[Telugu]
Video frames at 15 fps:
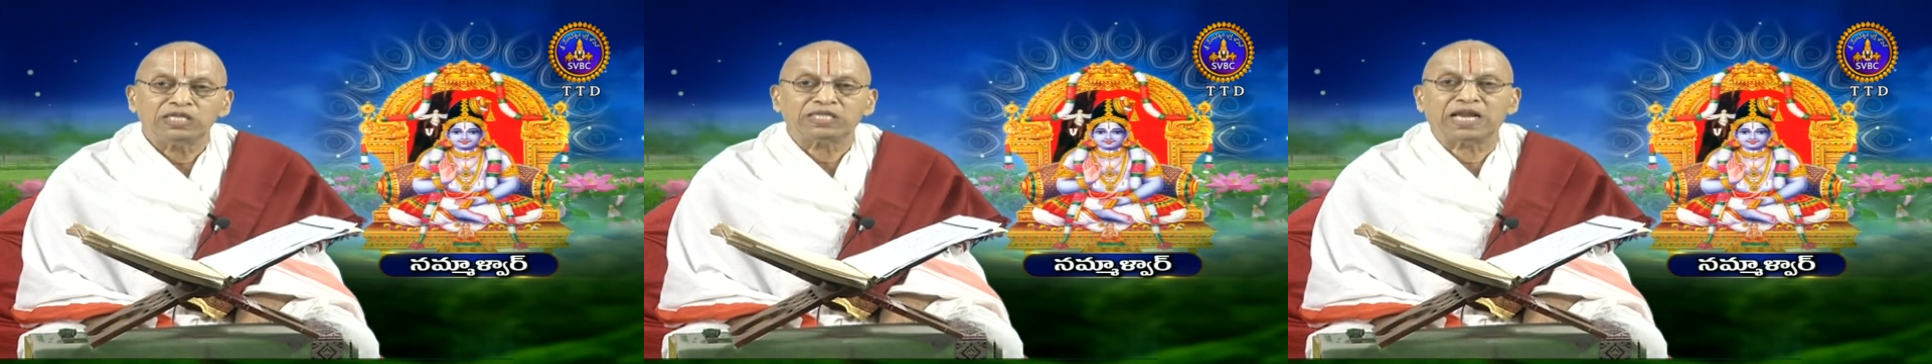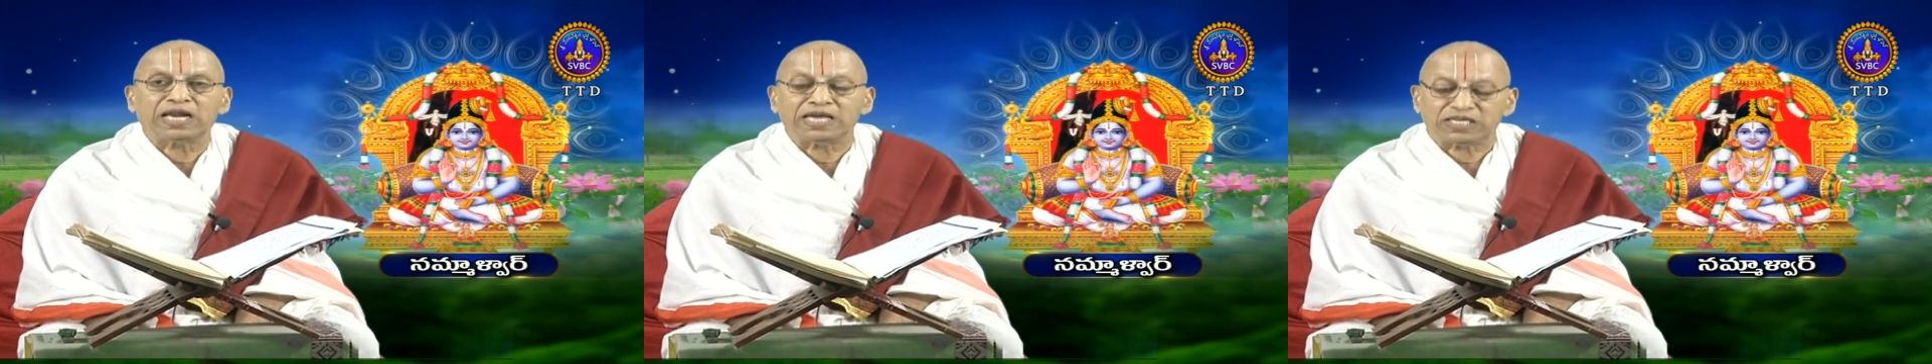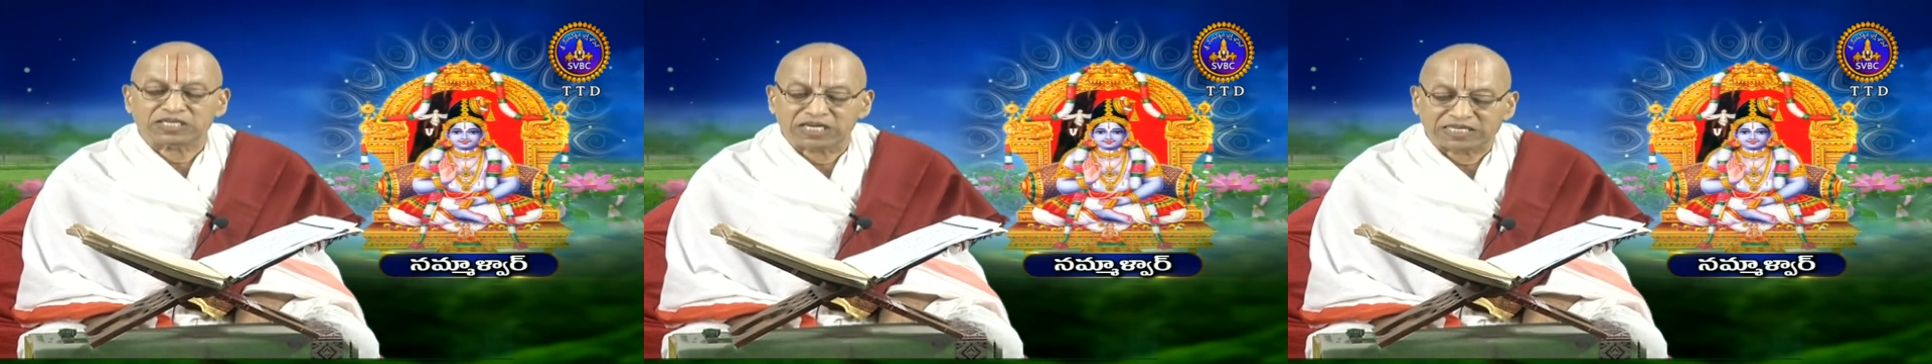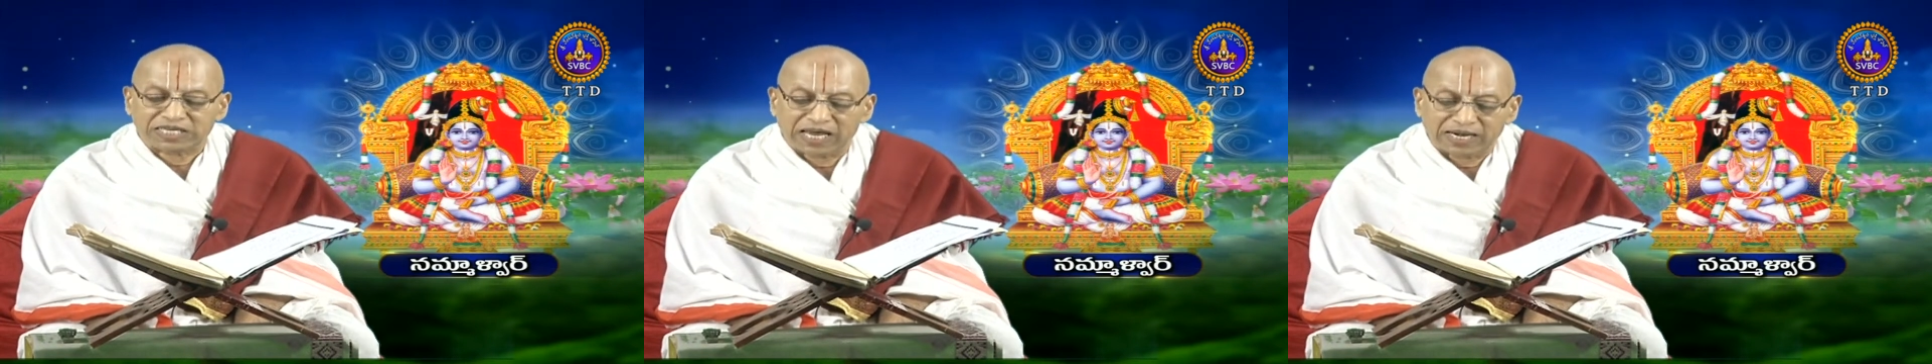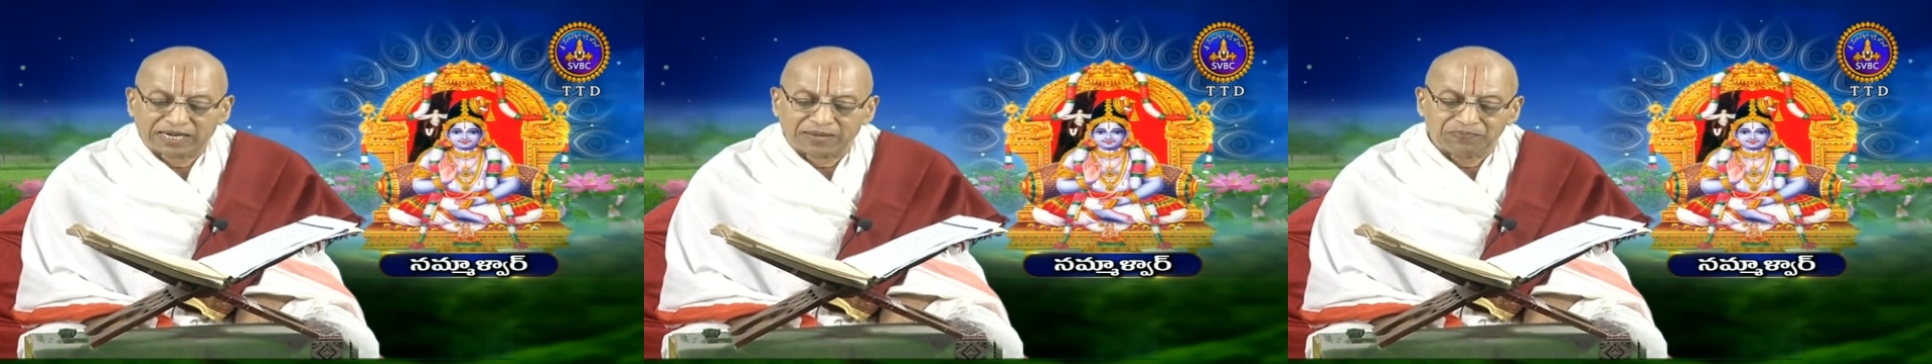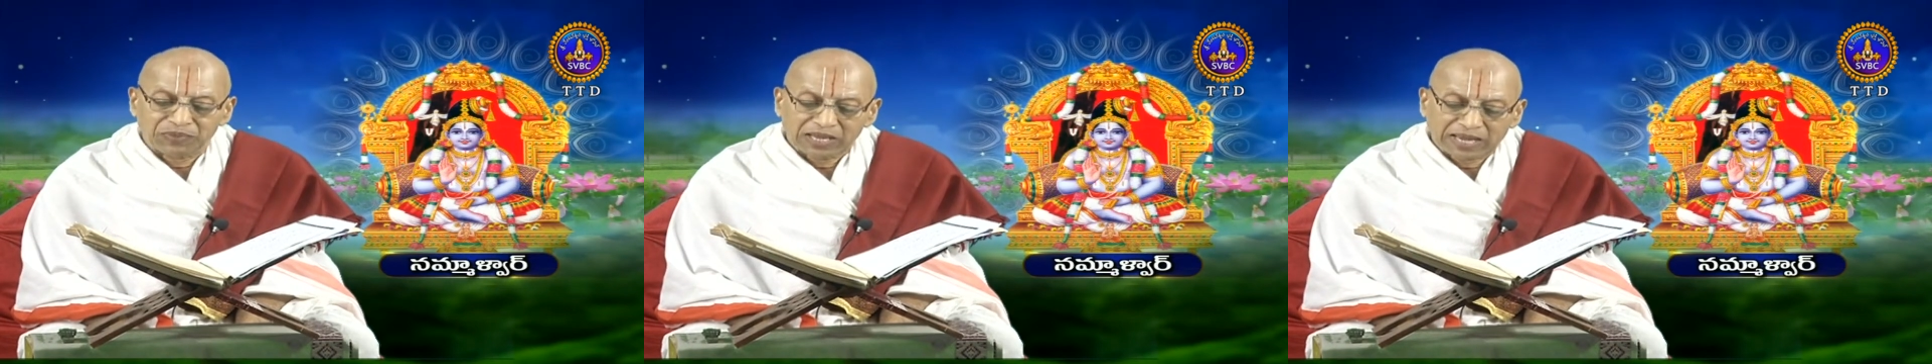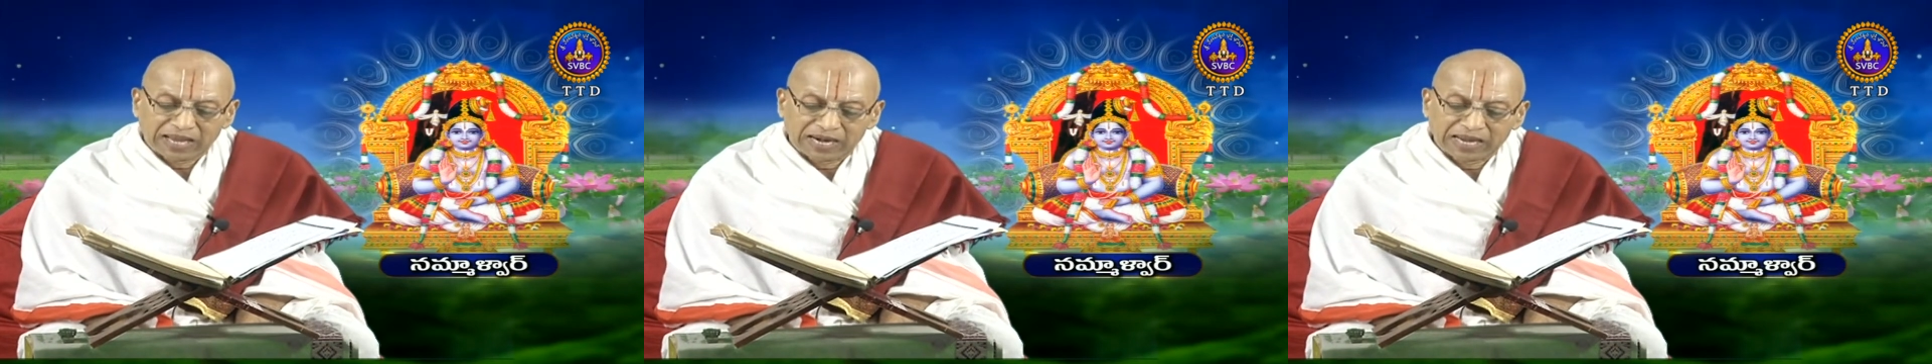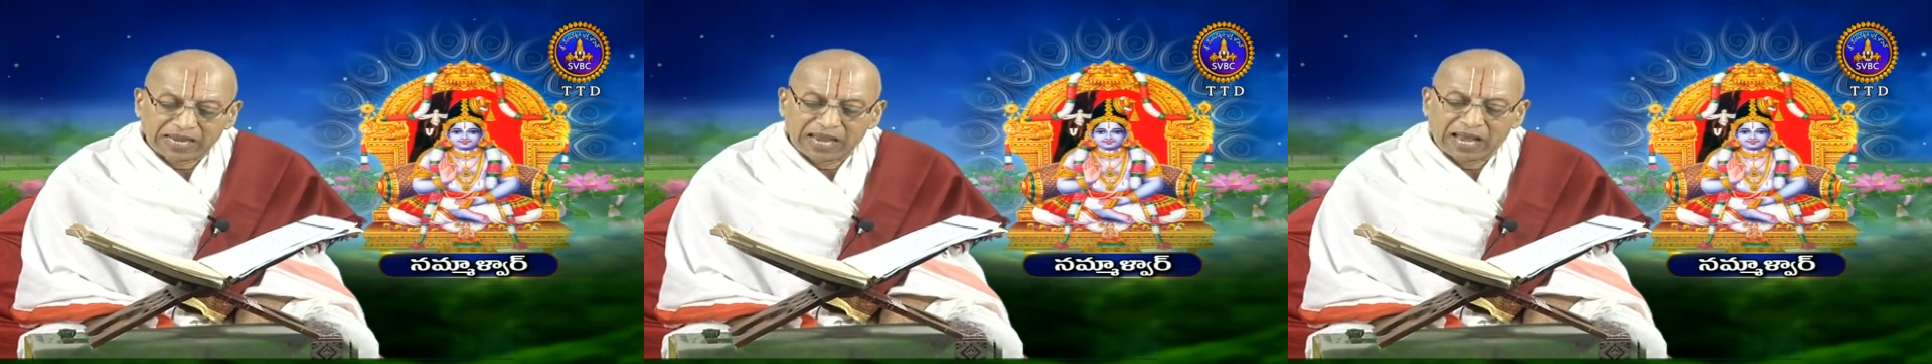తెలియచేశారట
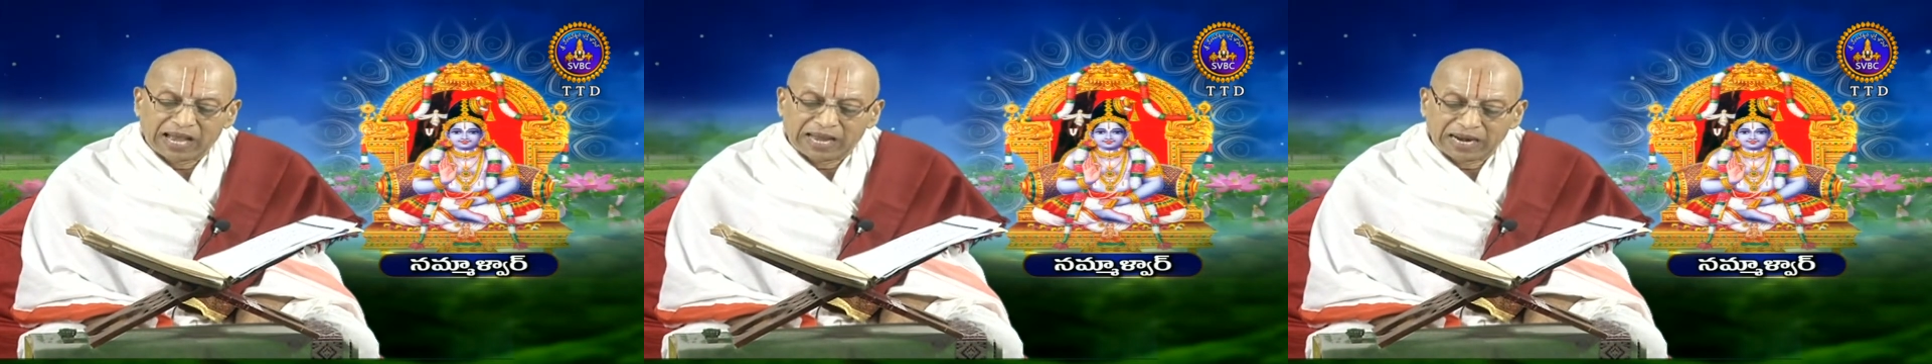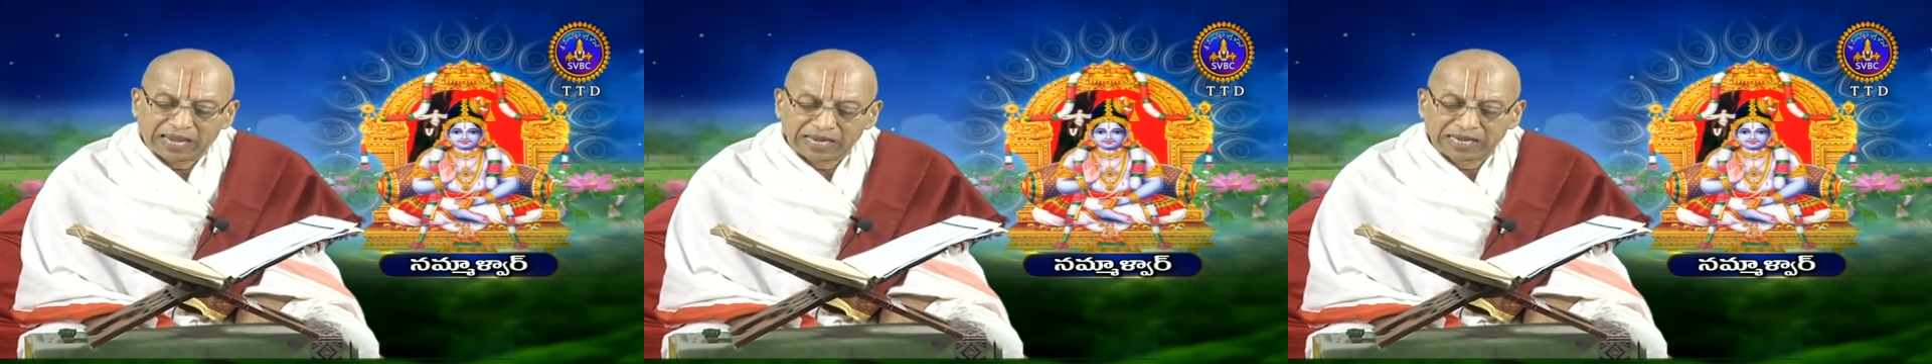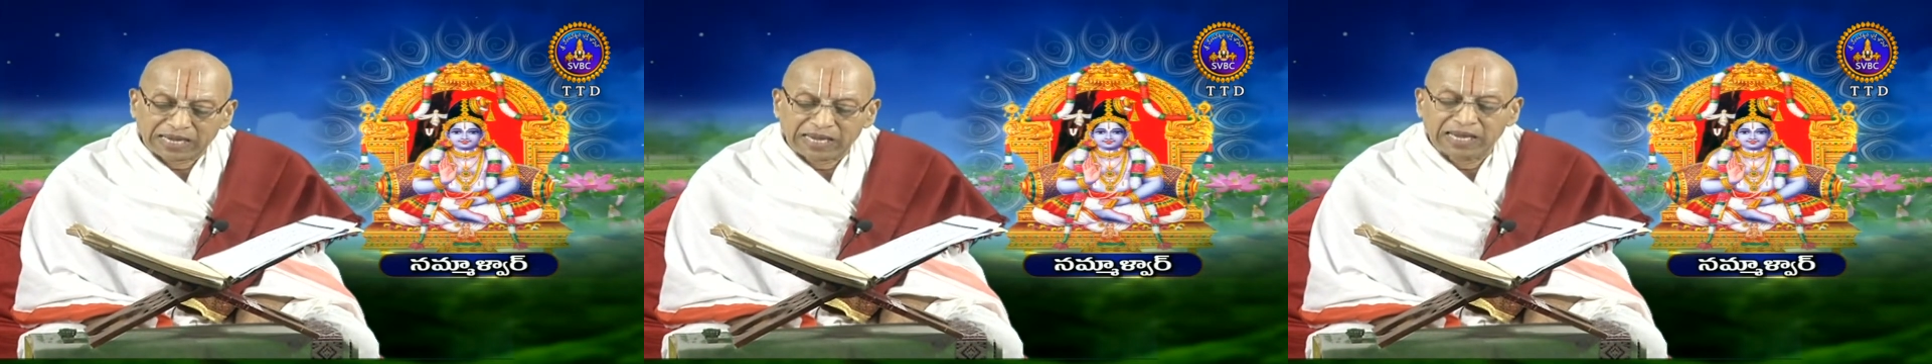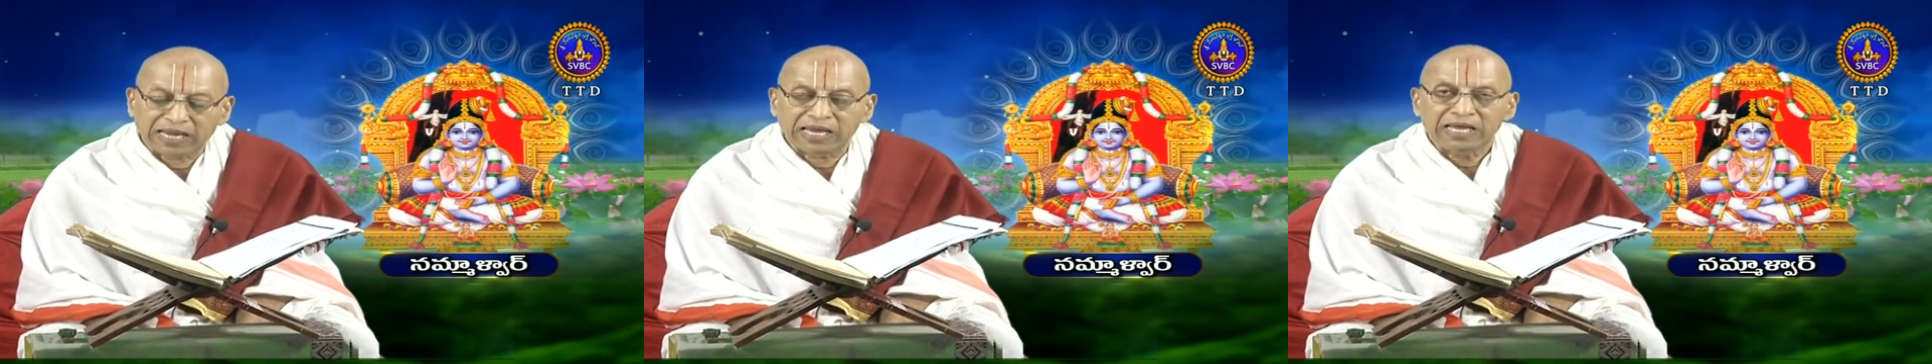కనుక అలాగే